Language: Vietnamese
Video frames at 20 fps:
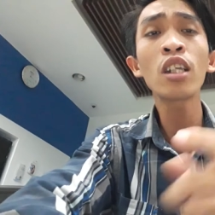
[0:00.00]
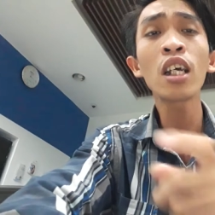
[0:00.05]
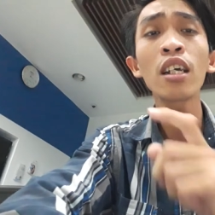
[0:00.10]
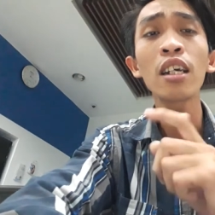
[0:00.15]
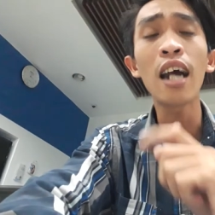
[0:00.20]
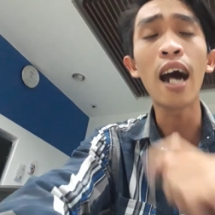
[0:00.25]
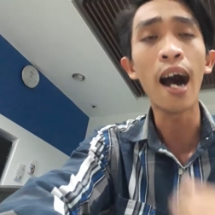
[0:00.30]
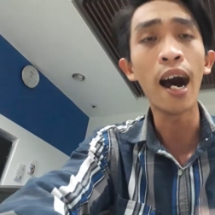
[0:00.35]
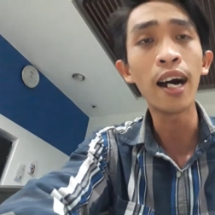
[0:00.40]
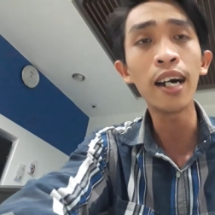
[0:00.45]
tích
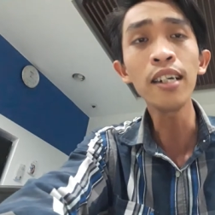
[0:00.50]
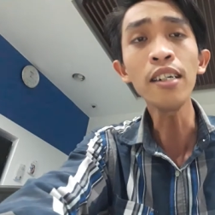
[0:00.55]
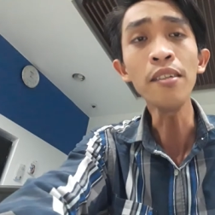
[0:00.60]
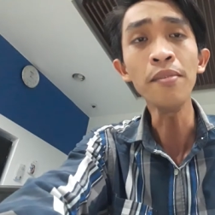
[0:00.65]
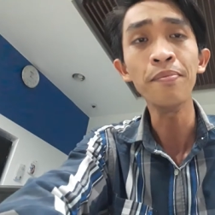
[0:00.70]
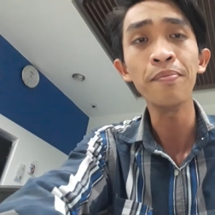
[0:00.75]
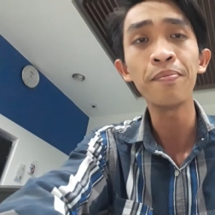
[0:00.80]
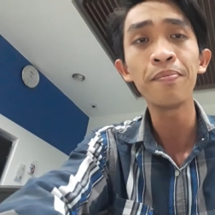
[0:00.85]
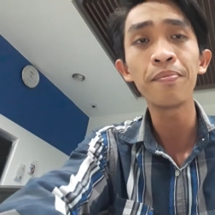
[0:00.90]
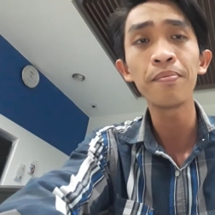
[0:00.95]
ở
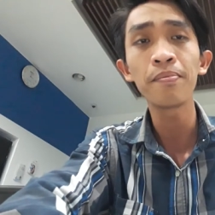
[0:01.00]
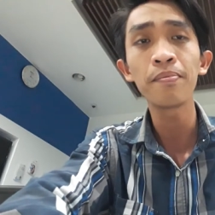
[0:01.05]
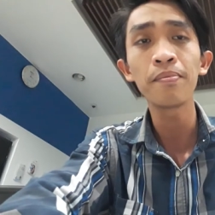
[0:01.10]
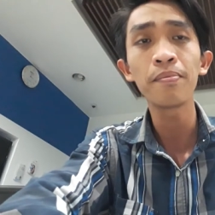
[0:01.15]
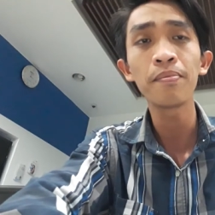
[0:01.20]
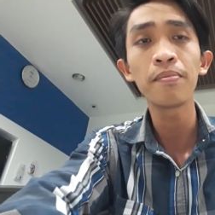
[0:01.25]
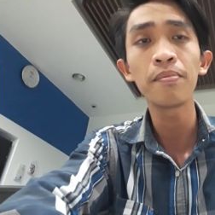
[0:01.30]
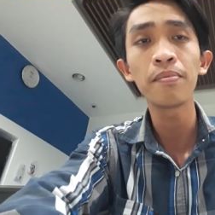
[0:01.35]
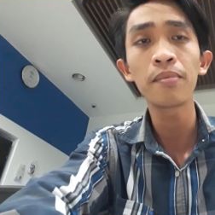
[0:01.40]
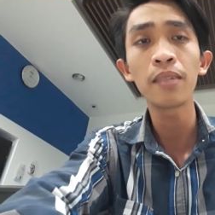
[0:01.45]

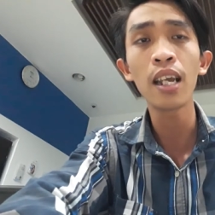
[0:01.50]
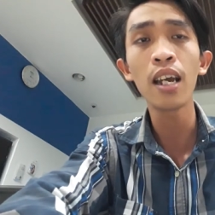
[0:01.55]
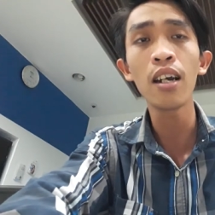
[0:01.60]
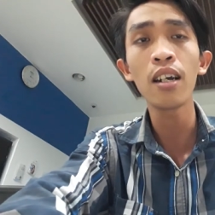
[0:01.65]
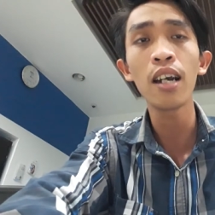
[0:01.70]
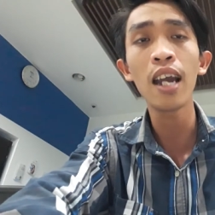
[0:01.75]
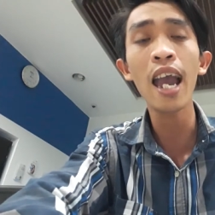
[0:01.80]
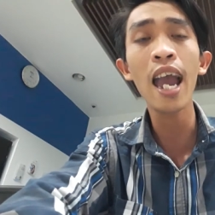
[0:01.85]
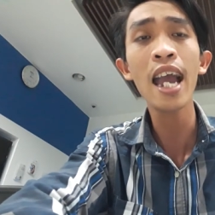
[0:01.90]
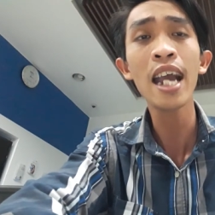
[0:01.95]
nó
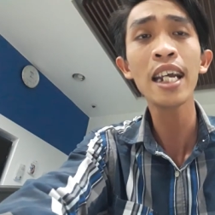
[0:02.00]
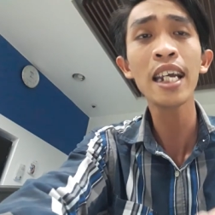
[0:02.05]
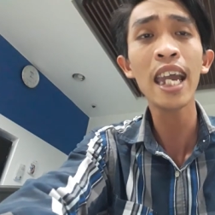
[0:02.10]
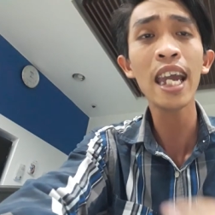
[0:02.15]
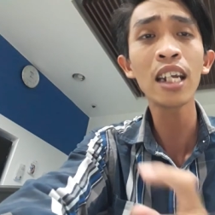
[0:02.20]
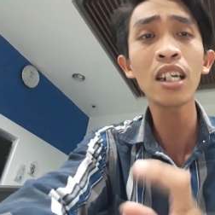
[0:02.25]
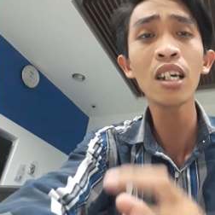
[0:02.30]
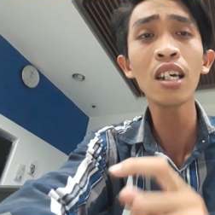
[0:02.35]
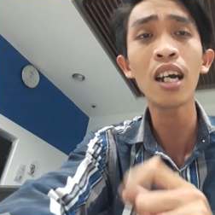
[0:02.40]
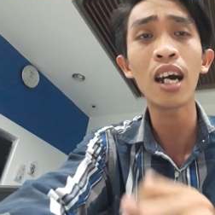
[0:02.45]
ăn
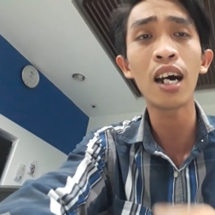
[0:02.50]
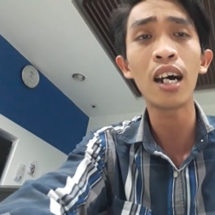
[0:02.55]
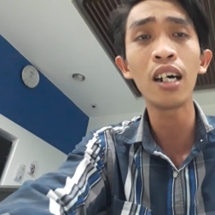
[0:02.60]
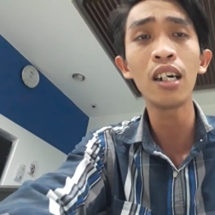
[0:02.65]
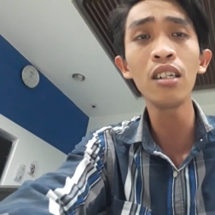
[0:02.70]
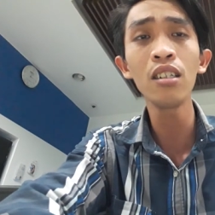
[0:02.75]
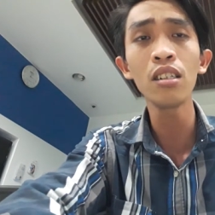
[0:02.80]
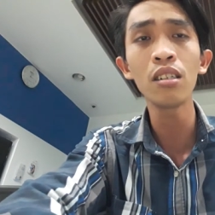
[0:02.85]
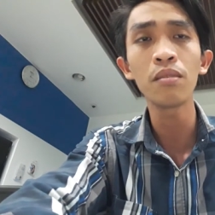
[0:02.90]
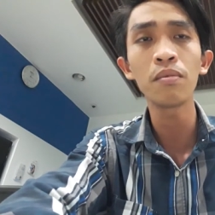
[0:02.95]
ghen tích
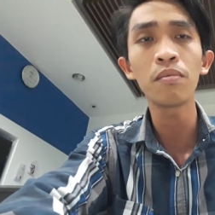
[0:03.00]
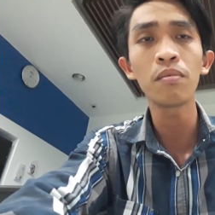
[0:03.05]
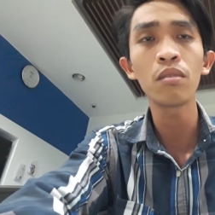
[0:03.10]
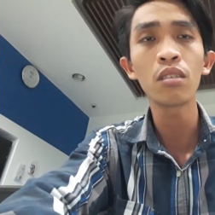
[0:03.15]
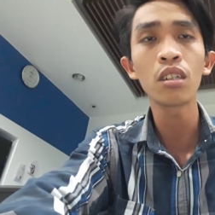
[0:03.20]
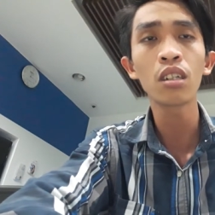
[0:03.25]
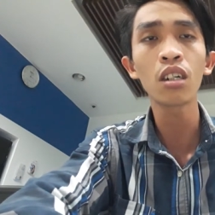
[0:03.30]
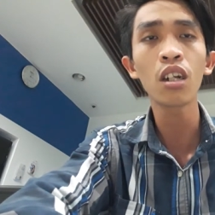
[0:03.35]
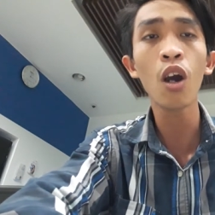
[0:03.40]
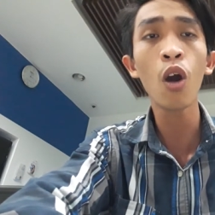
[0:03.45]
ở
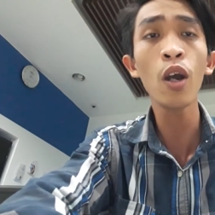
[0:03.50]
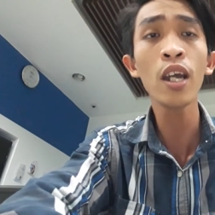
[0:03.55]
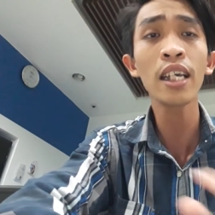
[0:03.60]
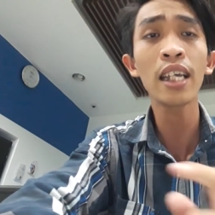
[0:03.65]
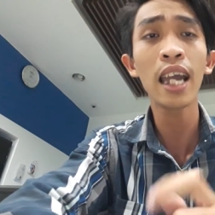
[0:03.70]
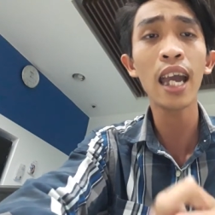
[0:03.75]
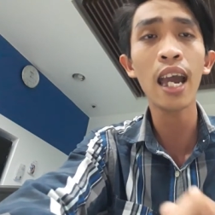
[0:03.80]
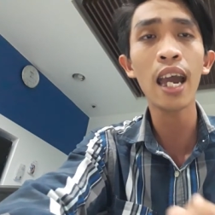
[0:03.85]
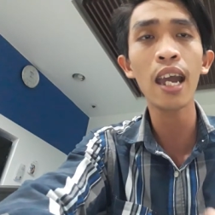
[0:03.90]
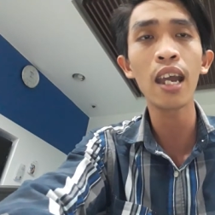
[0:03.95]
tối
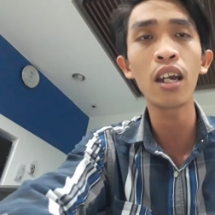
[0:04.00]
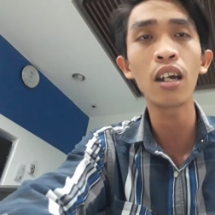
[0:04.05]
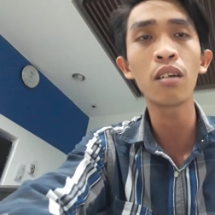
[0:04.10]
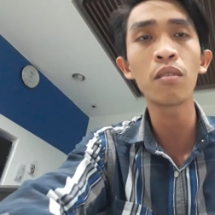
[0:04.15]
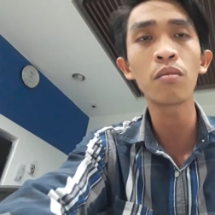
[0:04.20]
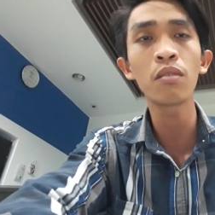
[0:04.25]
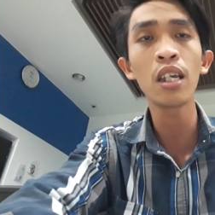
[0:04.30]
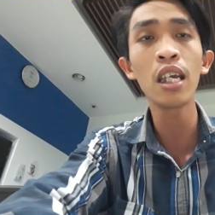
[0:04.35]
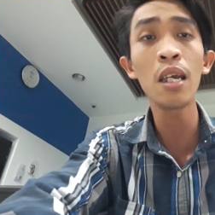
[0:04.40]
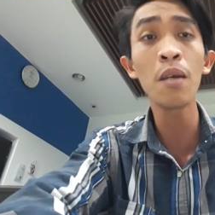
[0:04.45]
ngày
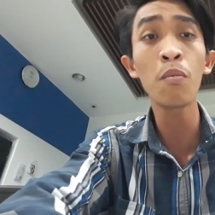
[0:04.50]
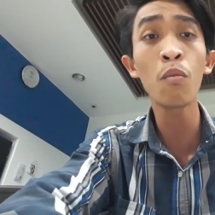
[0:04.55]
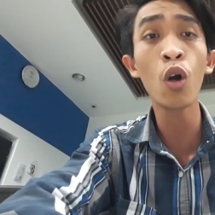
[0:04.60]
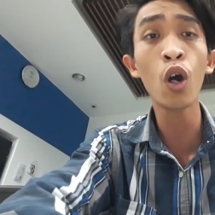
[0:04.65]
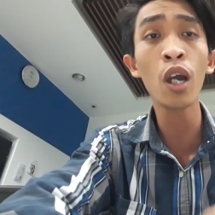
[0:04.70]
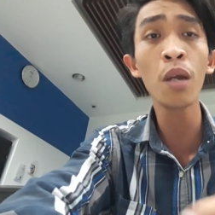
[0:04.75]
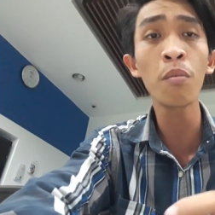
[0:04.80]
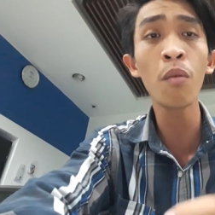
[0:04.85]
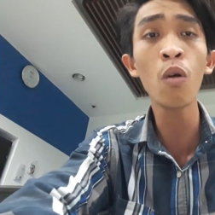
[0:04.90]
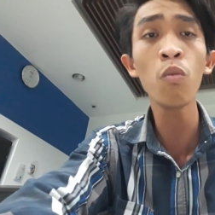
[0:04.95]
đi
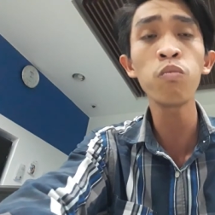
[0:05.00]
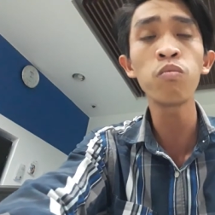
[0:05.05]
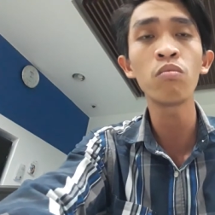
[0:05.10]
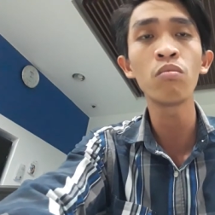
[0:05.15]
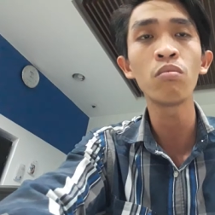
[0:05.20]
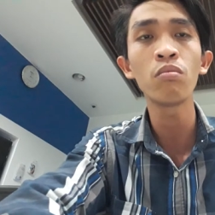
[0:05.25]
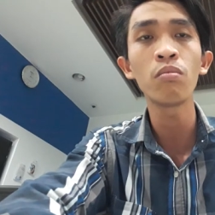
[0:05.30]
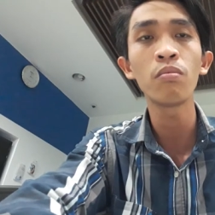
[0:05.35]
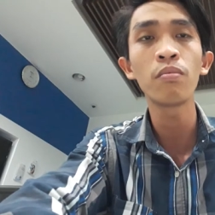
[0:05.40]
môi móc